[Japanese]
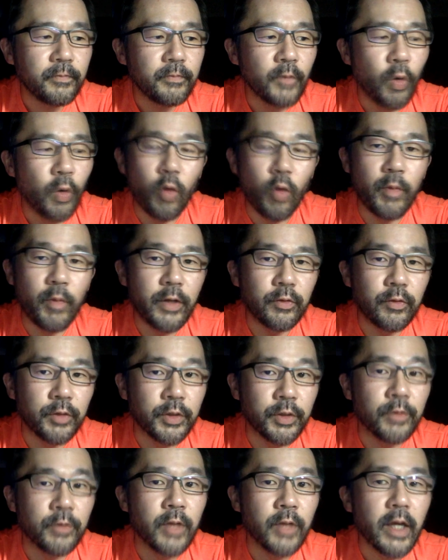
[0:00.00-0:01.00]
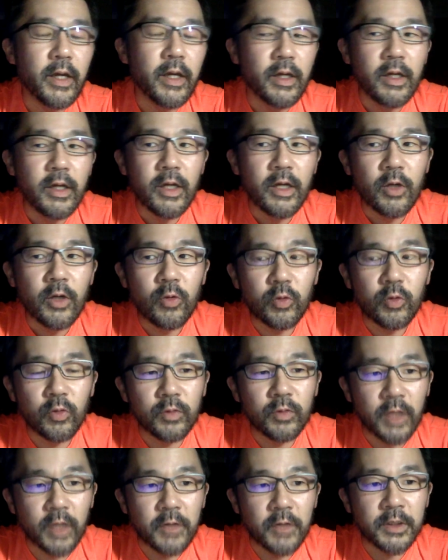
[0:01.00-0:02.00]
褒めるっていうね、こと
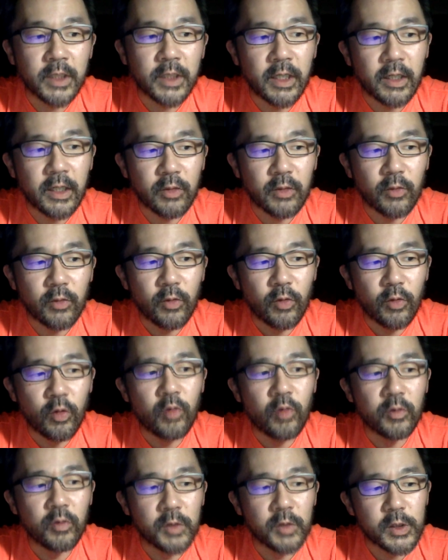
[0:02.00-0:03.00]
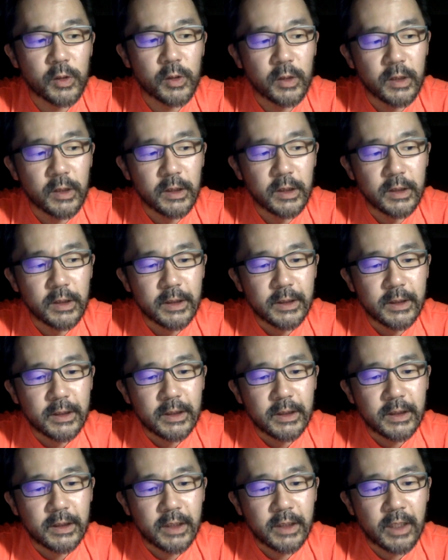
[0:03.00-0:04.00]
になるじゃないかと思うんですよ。
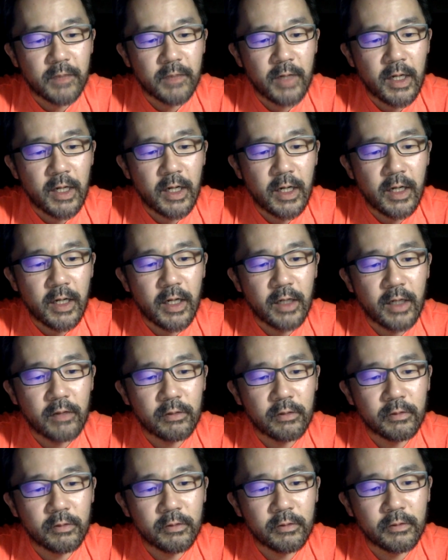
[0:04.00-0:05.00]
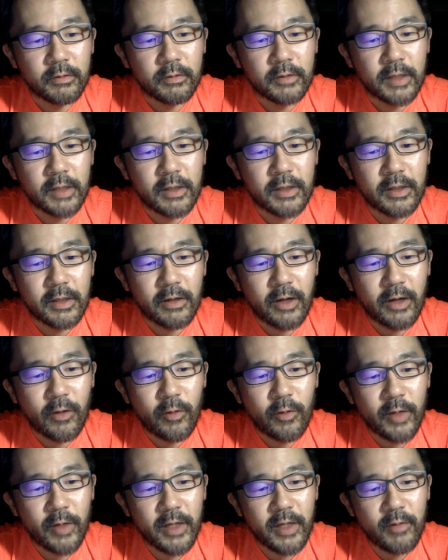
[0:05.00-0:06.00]
だからまあ、あの、なんだろう、あ、
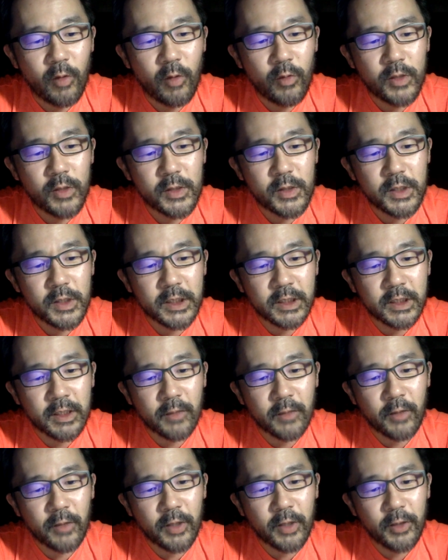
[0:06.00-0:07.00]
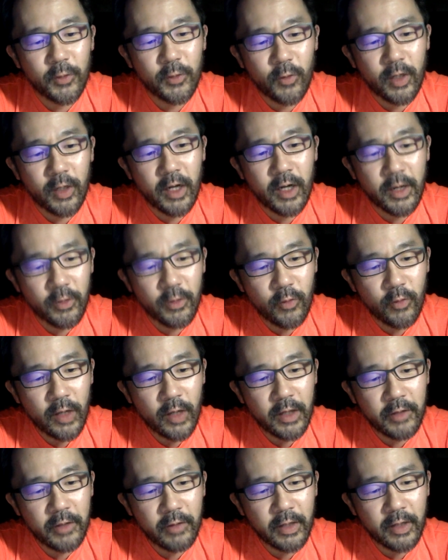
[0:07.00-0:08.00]
ごめん、今思いついちゃった。これ言おうかな、言わ
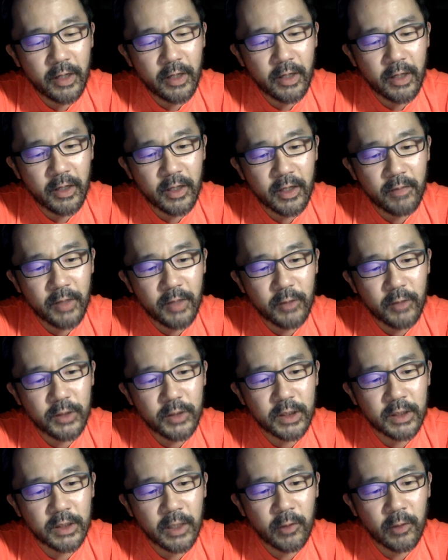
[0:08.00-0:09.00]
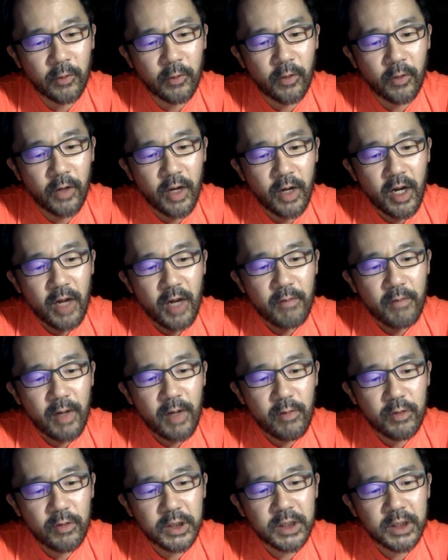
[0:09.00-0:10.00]
ないかなって迷っちゃったけど、まあ
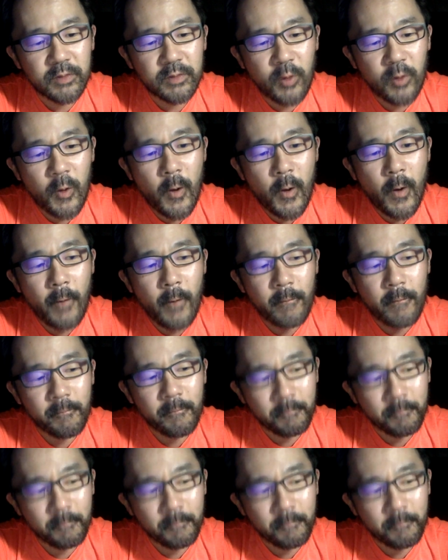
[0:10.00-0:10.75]
もしも、